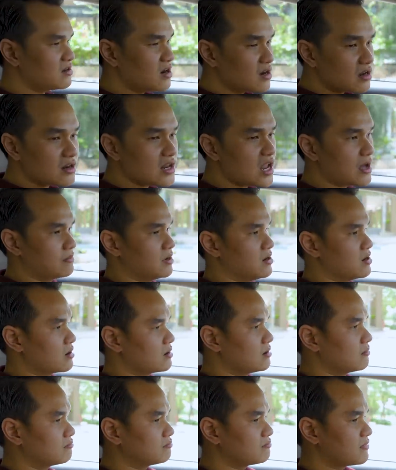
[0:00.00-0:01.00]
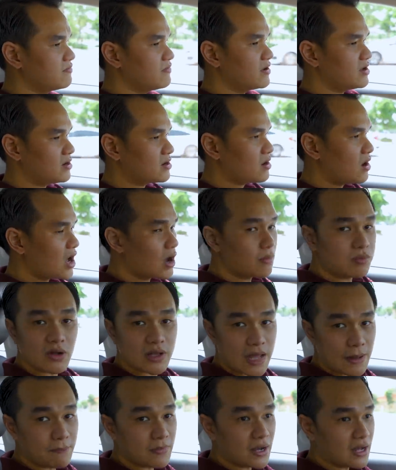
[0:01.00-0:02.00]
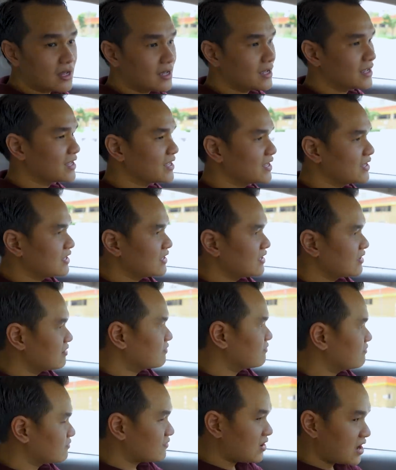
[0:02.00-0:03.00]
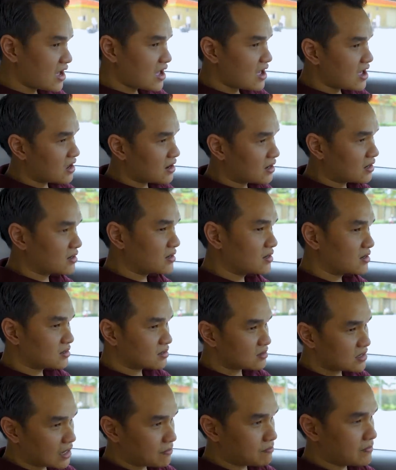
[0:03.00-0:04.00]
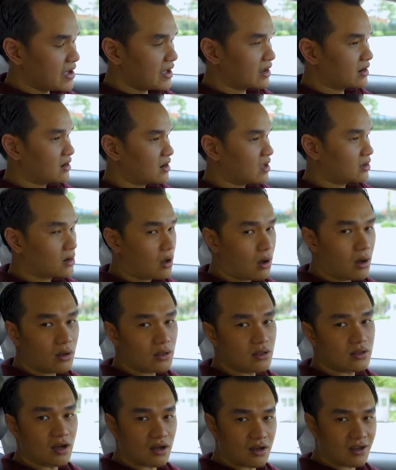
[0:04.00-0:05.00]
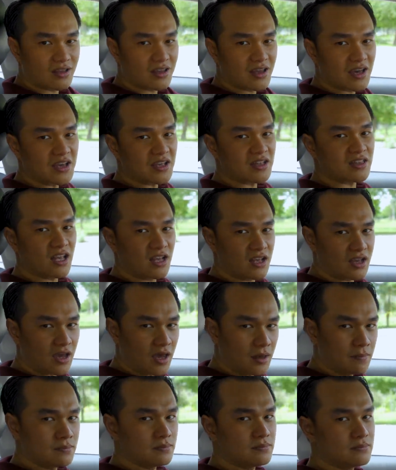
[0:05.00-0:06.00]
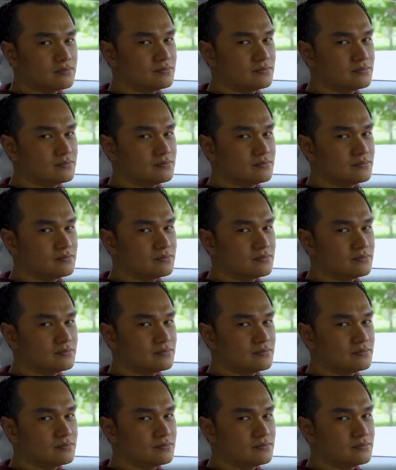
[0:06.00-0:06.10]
rất là mượt Bởi vì nó không có cấp mà Và đặc biệt là nó cực kỳ tiết kiệm